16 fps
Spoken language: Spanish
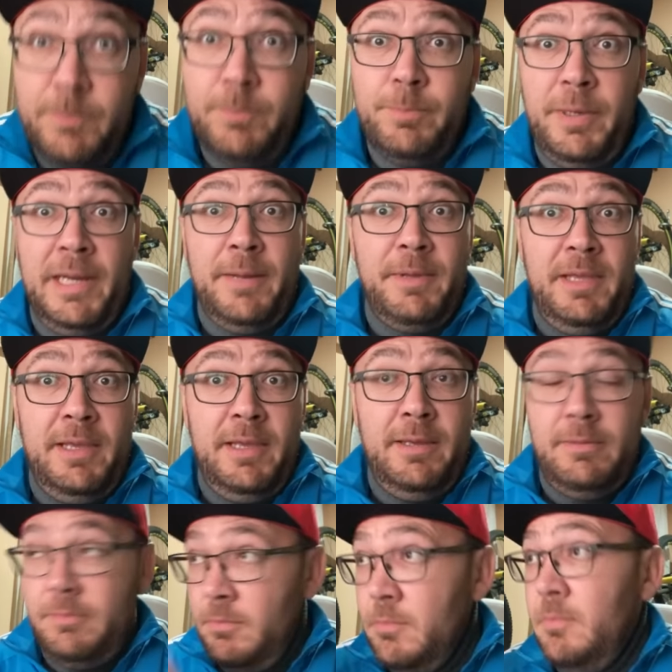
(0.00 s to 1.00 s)
Para mí,
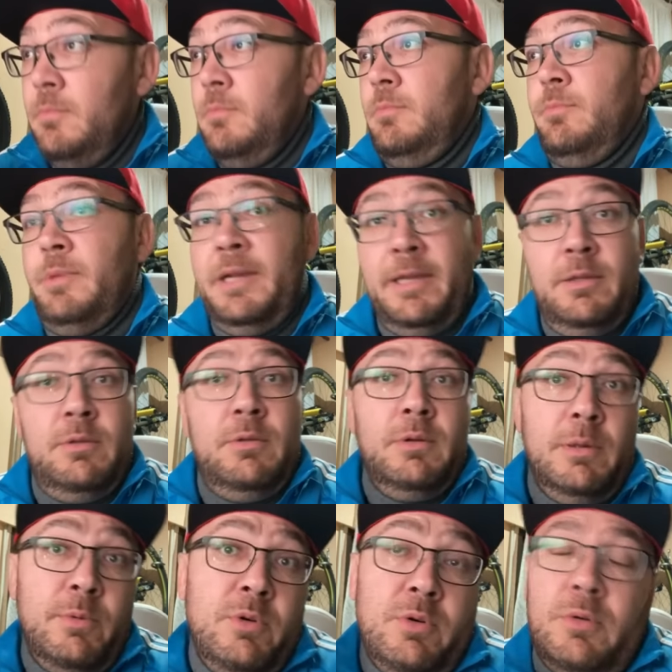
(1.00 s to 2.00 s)
¿eh? Para esto
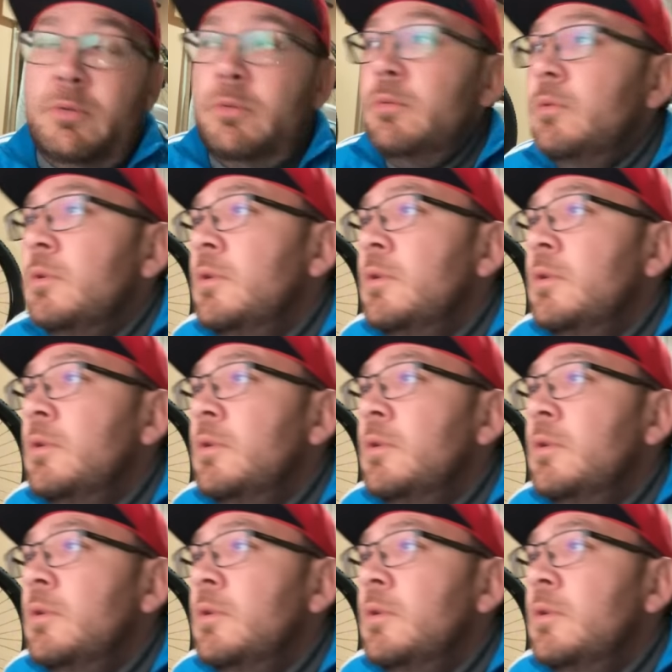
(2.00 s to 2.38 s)
a lo mejor no.